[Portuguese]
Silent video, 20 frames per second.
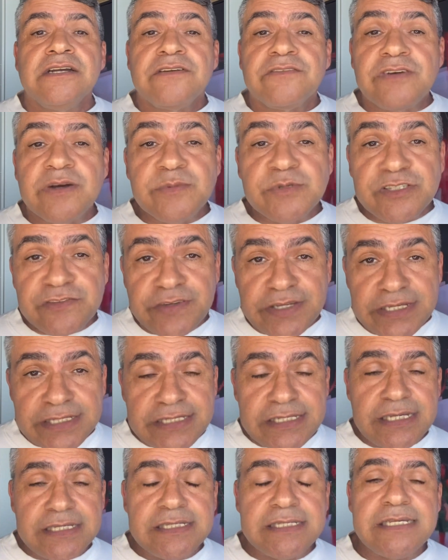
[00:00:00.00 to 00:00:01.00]
Vamos ver
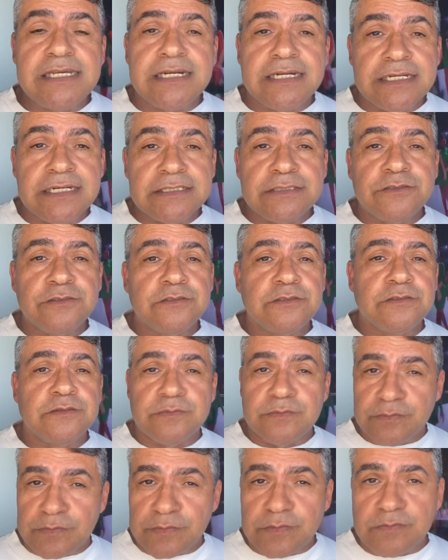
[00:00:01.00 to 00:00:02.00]
se esse
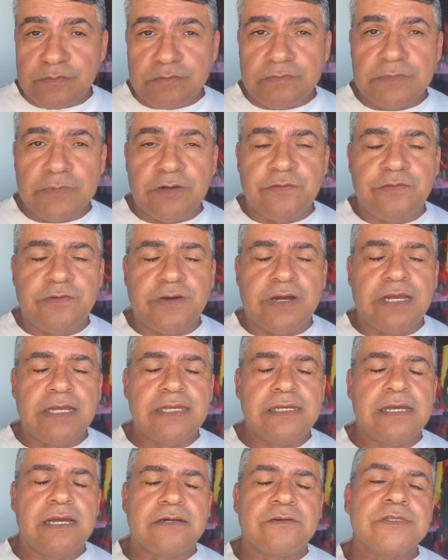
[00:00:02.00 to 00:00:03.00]
ano não
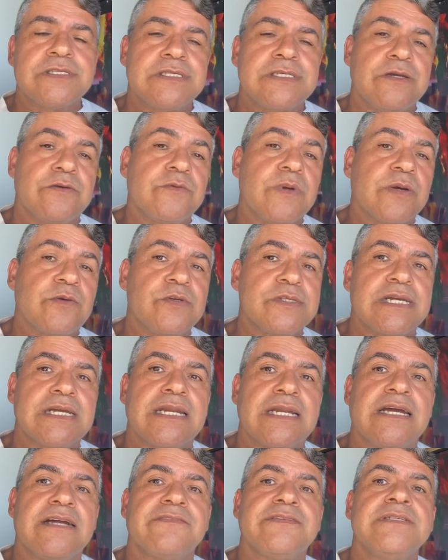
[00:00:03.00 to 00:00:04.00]
vai acontecer alguma coisa
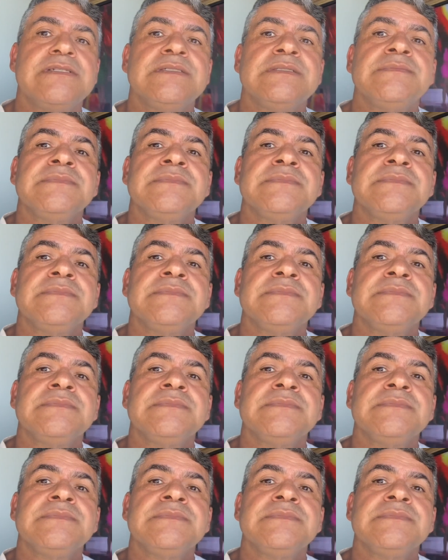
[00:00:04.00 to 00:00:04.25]
grave.